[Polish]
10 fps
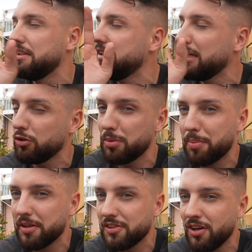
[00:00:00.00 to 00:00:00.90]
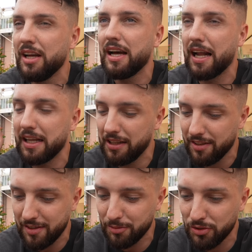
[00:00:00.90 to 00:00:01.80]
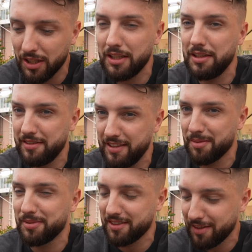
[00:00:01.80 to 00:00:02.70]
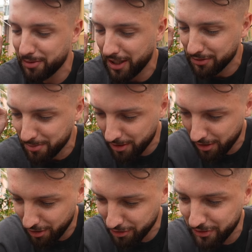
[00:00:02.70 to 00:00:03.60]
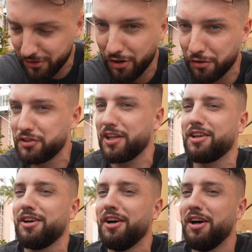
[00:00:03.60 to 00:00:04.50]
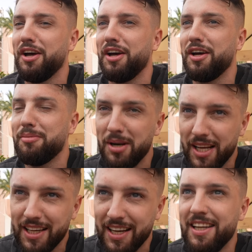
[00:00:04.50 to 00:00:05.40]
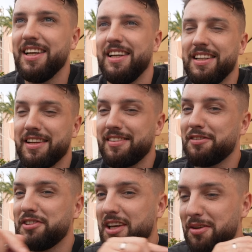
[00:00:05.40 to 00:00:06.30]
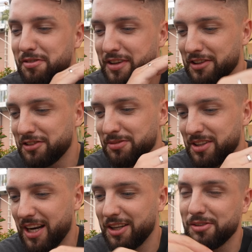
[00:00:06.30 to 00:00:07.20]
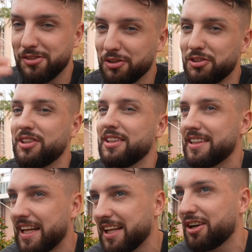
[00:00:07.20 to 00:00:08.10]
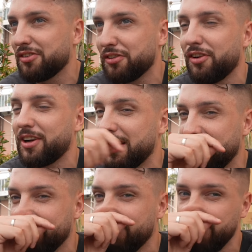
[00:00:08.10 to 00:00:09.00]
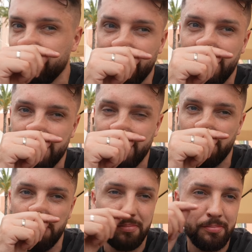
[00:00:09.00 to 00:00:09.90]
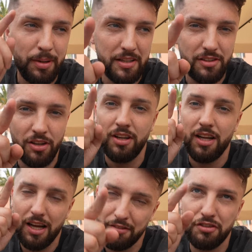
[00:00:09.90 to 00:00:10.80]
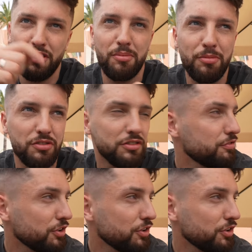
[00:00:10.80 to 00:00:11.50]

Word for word: nie lubię pesto, ale jestem tutaj i zjem. Tak samo jadłem lody z owczego e, mleka, tak zawsze jem w każdym kraju coś danego, coś lokalnego i tutaj tak samo. Pesto, a wieczorem może jeszcze